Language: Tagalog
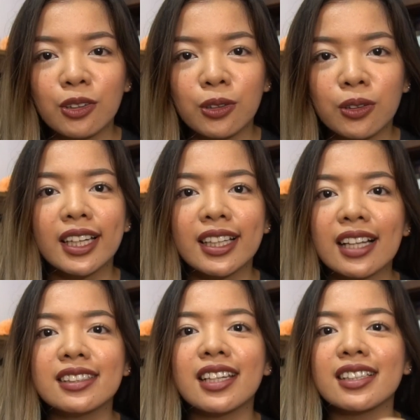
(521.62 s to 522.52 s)
ako
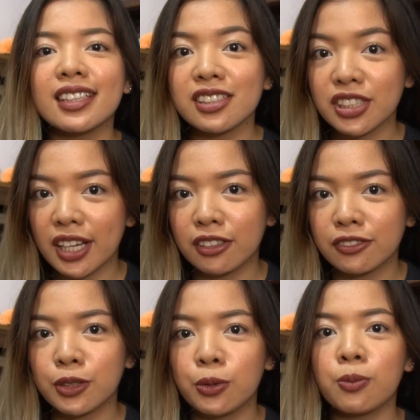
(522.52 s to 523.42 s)
inad sa isang
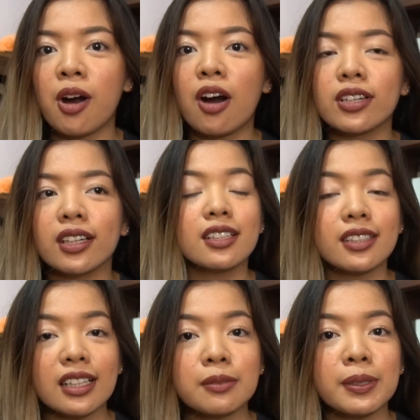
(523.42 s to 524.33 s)
shelf. So, gumawa ko ng
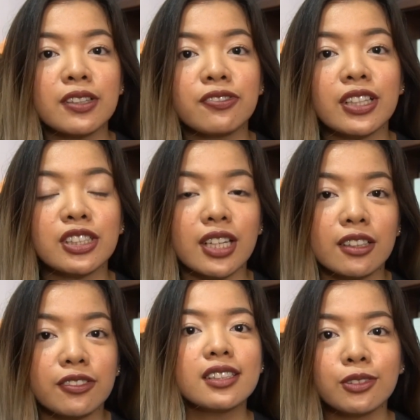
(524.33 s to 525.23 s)
isang specific
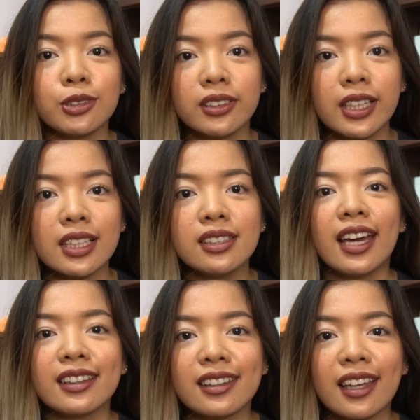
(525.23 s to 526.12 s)
shelf sa Goodreads.
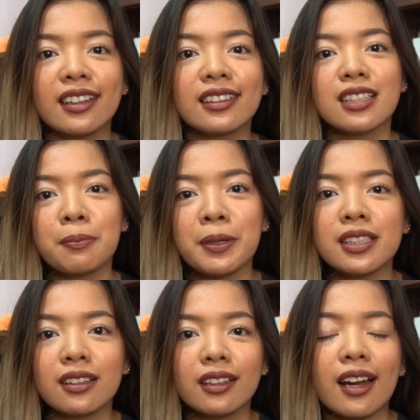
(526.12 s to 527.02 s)
And then, sa
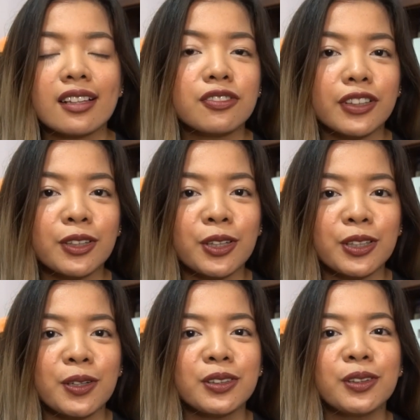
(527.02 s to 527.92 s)
PC transfer ko
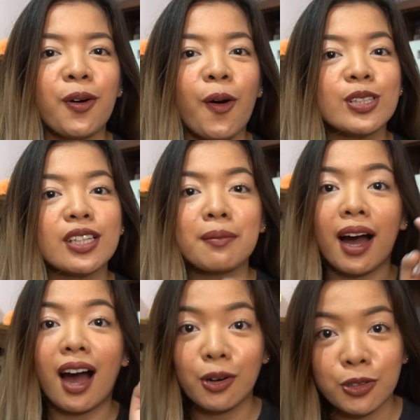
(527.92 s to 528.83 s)
yon doon sa
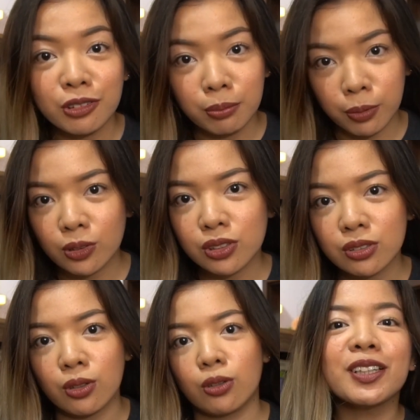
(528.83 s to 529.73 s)
mga own
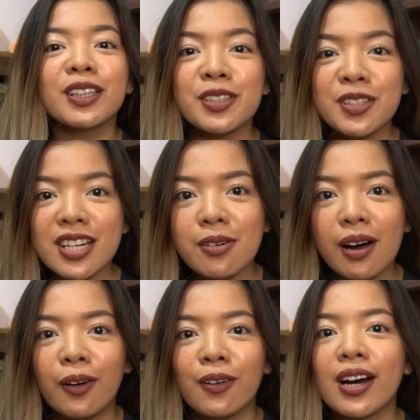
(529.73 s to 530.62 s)
books ko. So, ganun yung
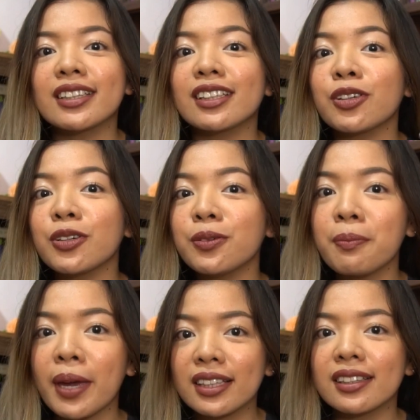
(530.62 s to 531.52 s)
ginawa ko. At ito yung
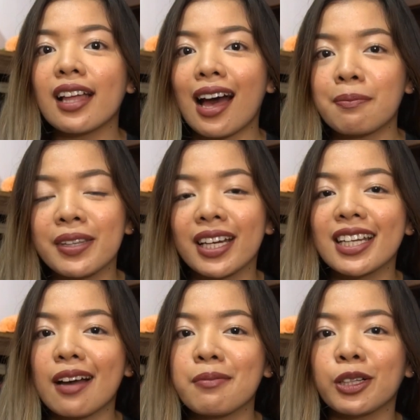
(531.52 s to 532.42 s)
main app na
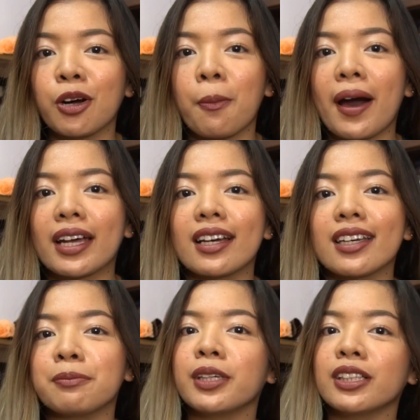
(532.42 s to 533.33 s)
ginamit ko para
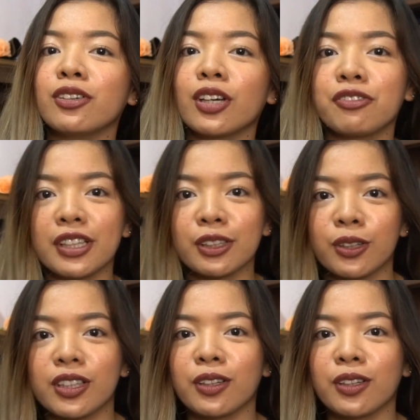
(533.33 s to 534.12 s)
i-update yung inventory